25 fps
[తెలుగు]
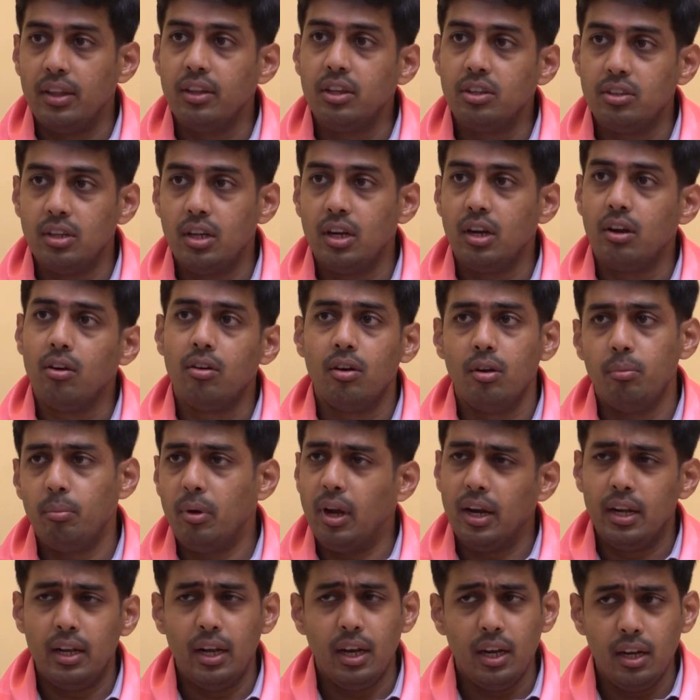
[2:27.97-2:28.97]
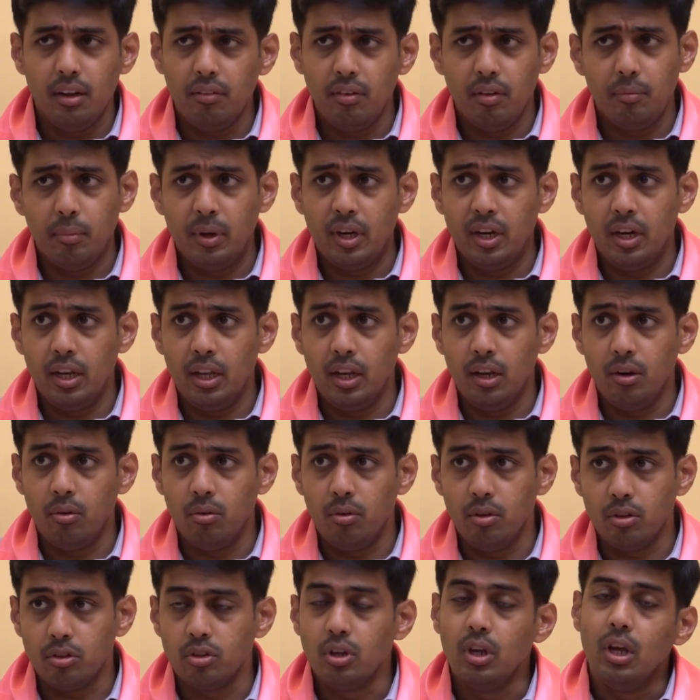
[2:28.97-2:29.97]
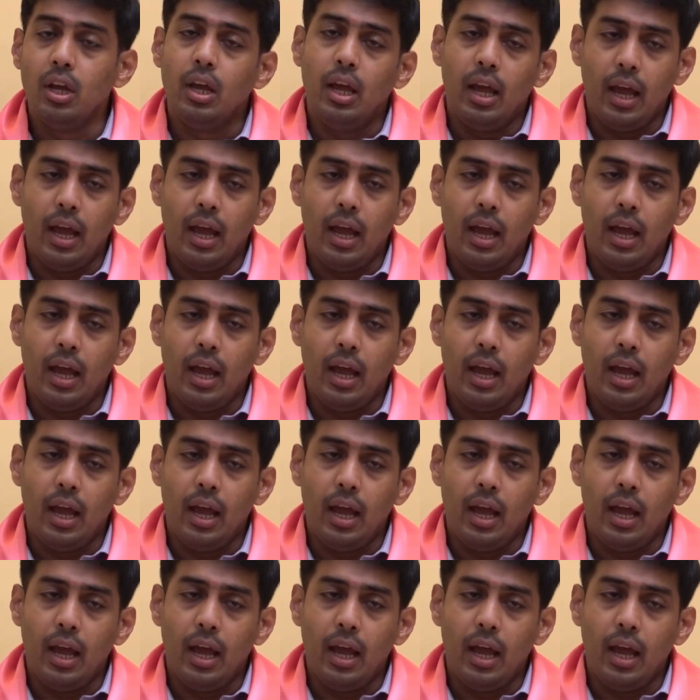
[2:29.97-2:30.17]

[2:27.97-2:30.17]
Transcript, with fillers: ఆదేశాలు రావడం అట్లాంటివి ఏమైనా డిలే ఉండొచ్చు